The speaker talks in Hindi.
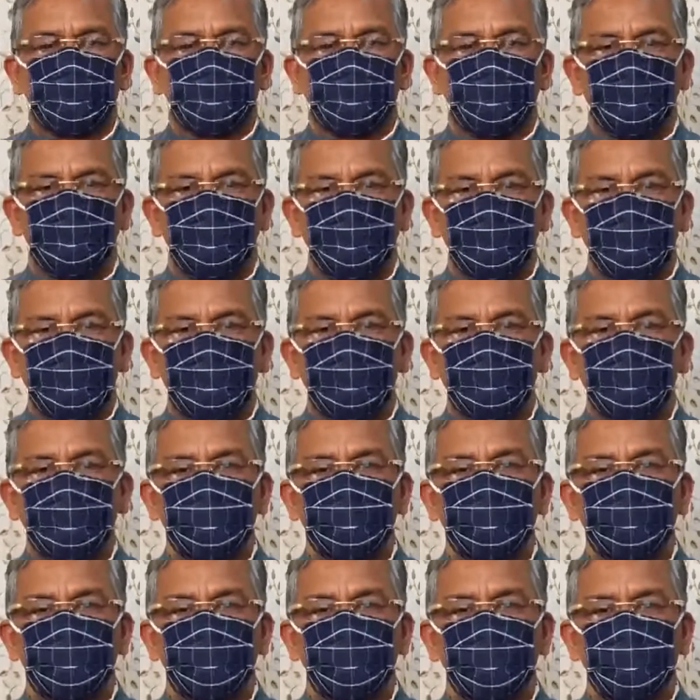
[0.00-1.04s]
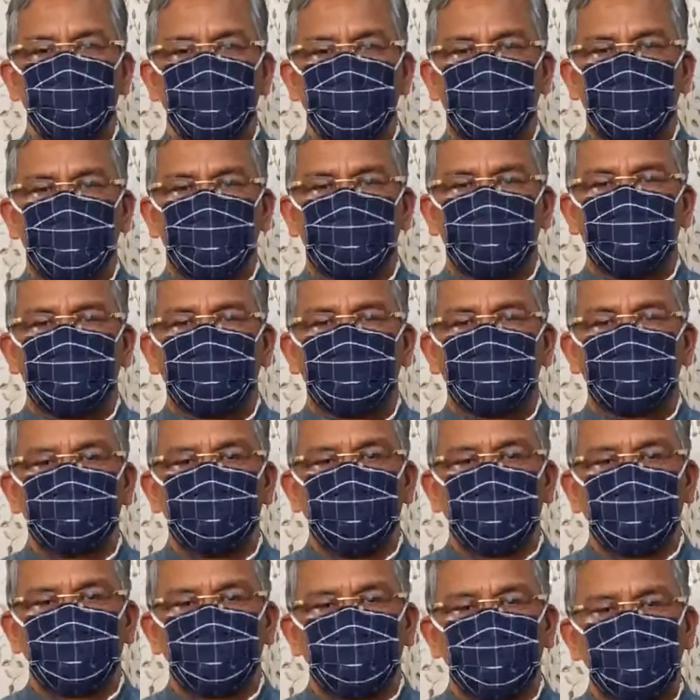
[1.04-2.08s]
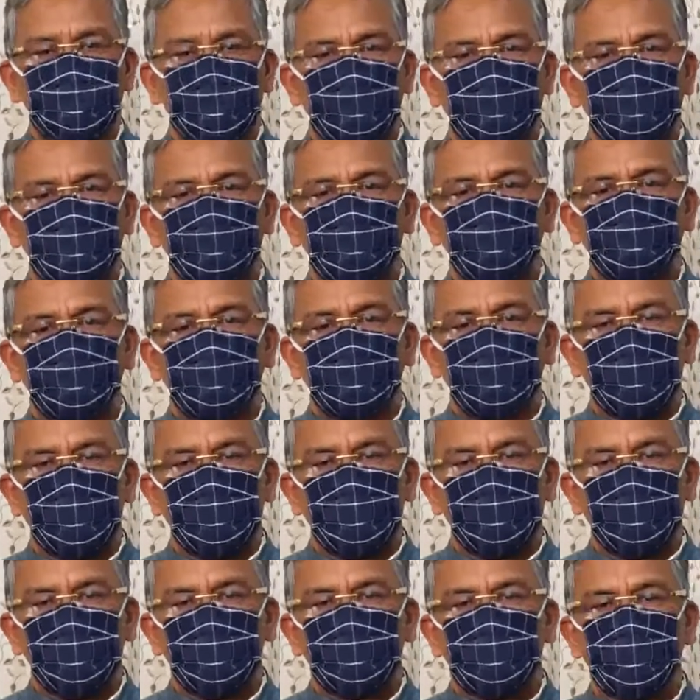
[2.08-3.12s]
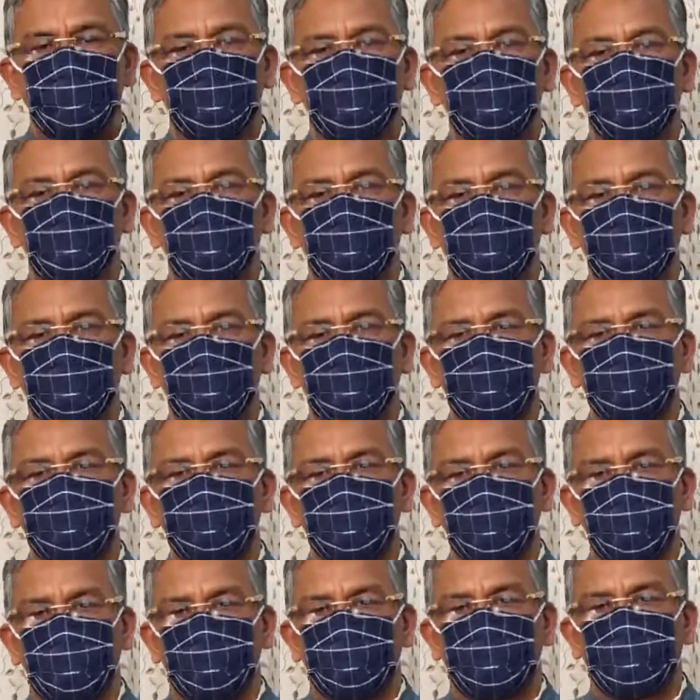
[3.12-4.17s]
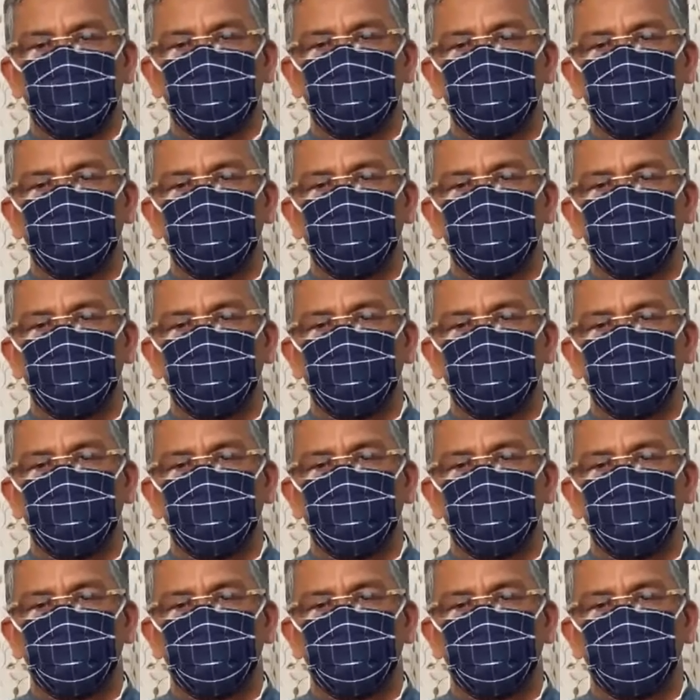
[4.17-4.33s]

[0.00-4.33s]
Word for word: कोविड 19 को लेकर जागरूकता और कोविड 19 के वॉरियर विनर